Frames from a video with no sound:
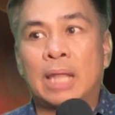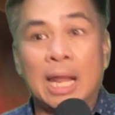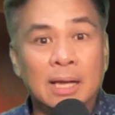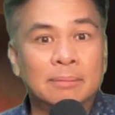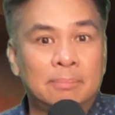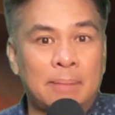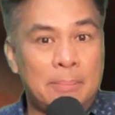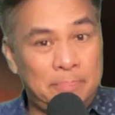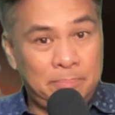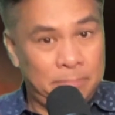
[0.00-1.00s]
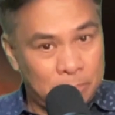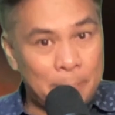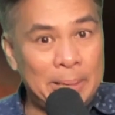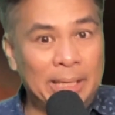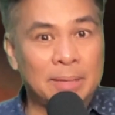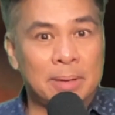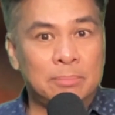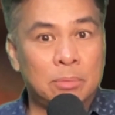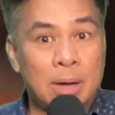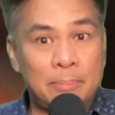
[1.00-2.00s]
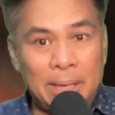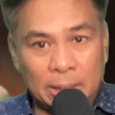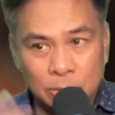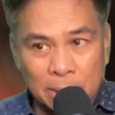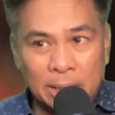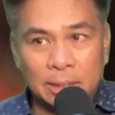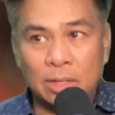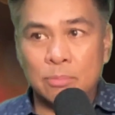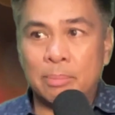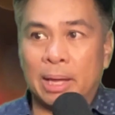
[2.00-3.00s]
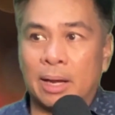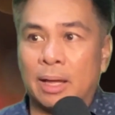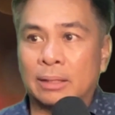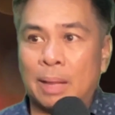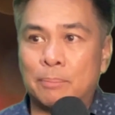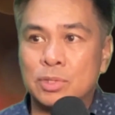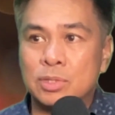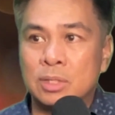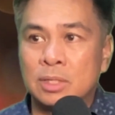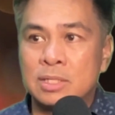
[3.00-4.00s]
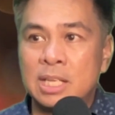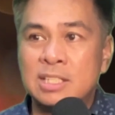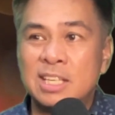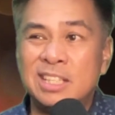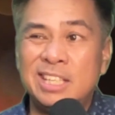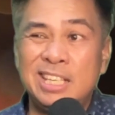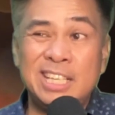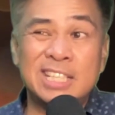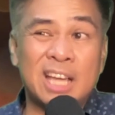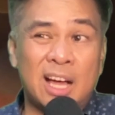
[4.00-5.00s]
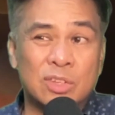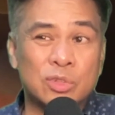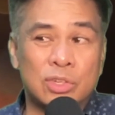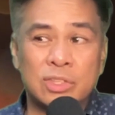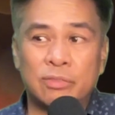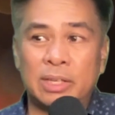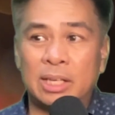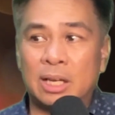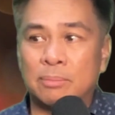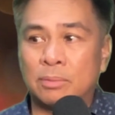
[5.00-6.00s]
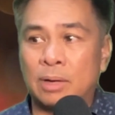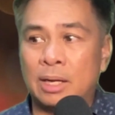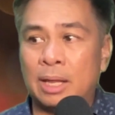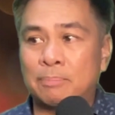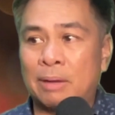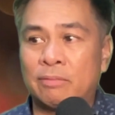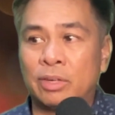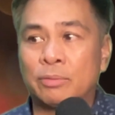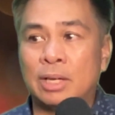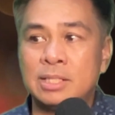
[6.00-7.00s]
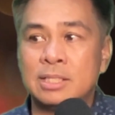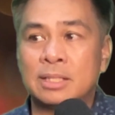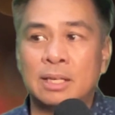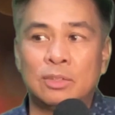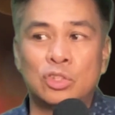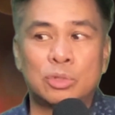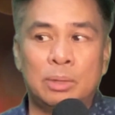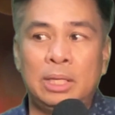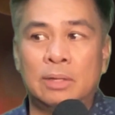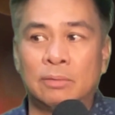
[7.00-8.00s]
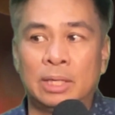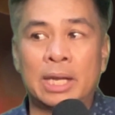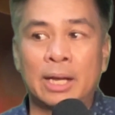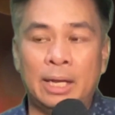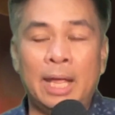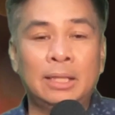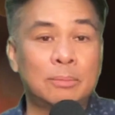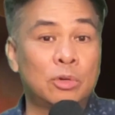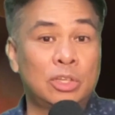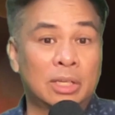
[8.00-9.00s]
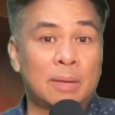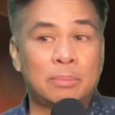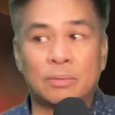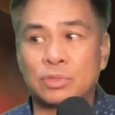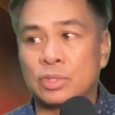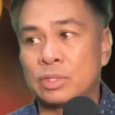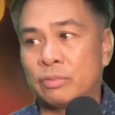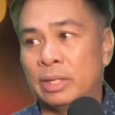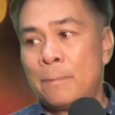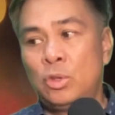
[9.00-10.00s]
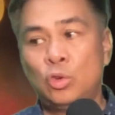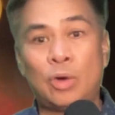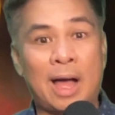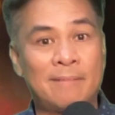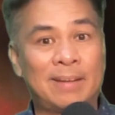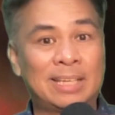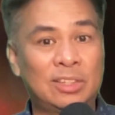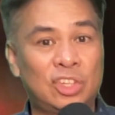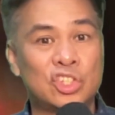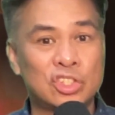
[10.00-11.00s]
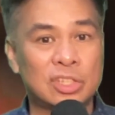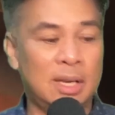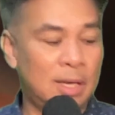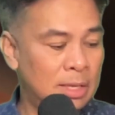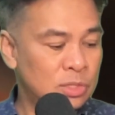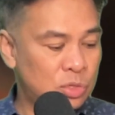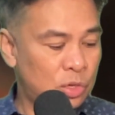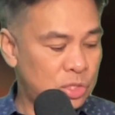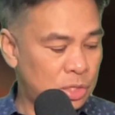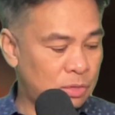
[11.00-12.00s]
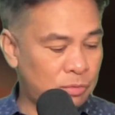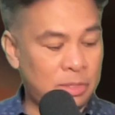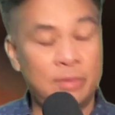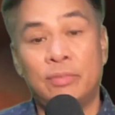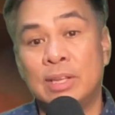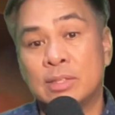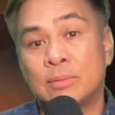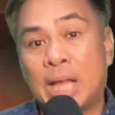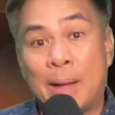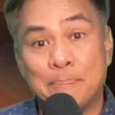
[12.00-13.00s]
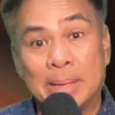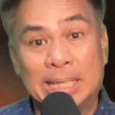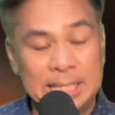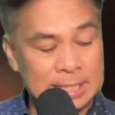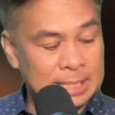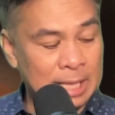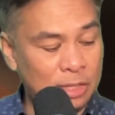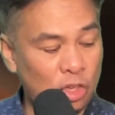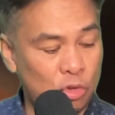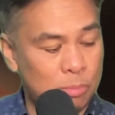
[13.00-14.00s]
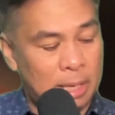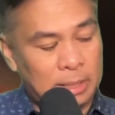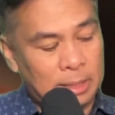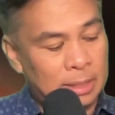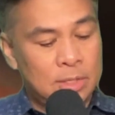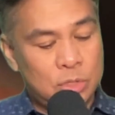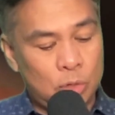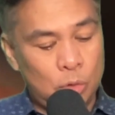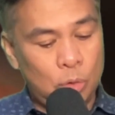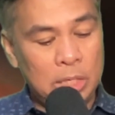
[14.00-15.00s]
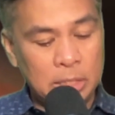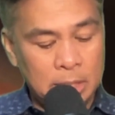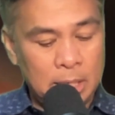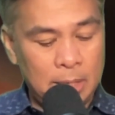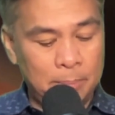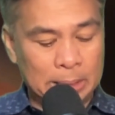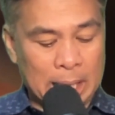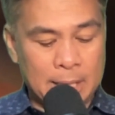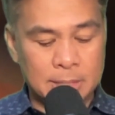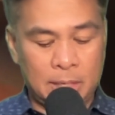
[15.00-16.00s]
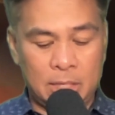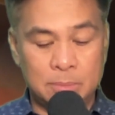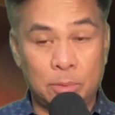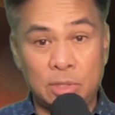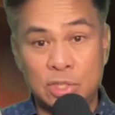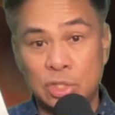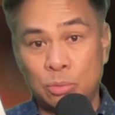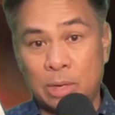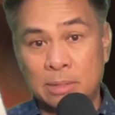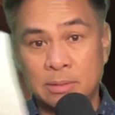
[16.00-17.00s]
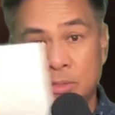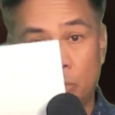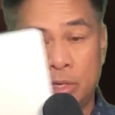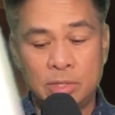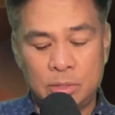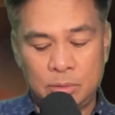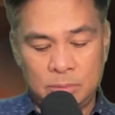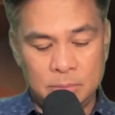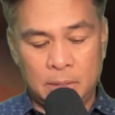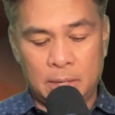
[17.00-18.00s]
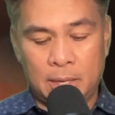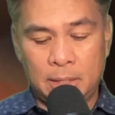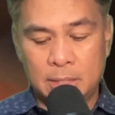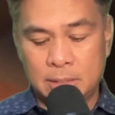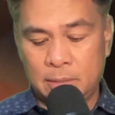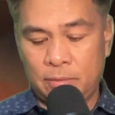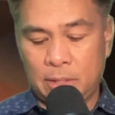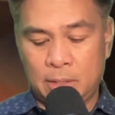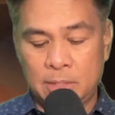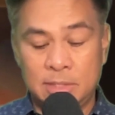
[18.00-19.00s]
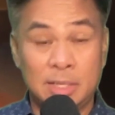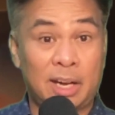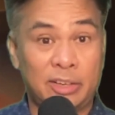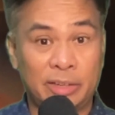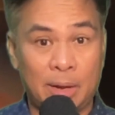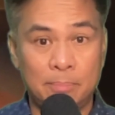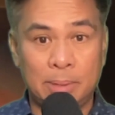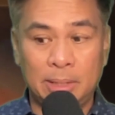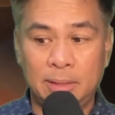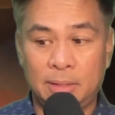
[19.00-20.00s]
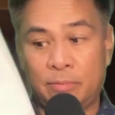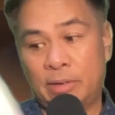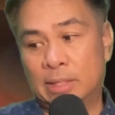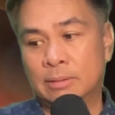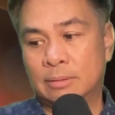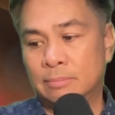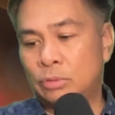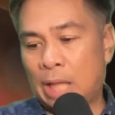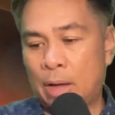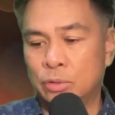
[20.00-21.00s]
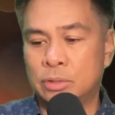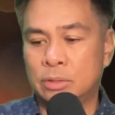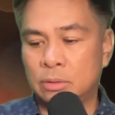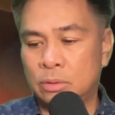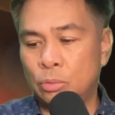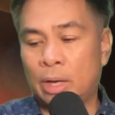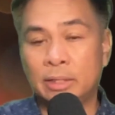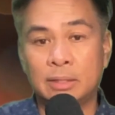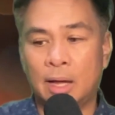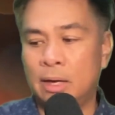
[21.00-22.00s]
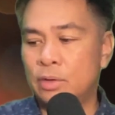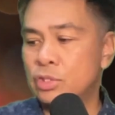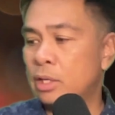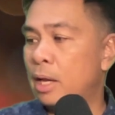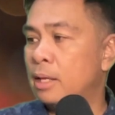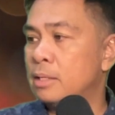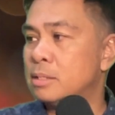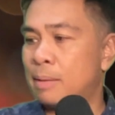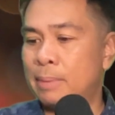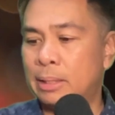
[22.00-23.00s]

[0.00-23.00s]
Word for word: talagang pa- babalik naman, bumabalik, dumarating yung pera. Tapos, since hindi isa ang source of income mo, unlike pag virtual assistant, usually kung ilan ang kliyente mo, yun ang number of sources of You have an additional sources of different companies sending you money. So, hindi mataas ang risk mo. This is one source. Okay, that's a different, this is another company, different, $2,200 yan, $73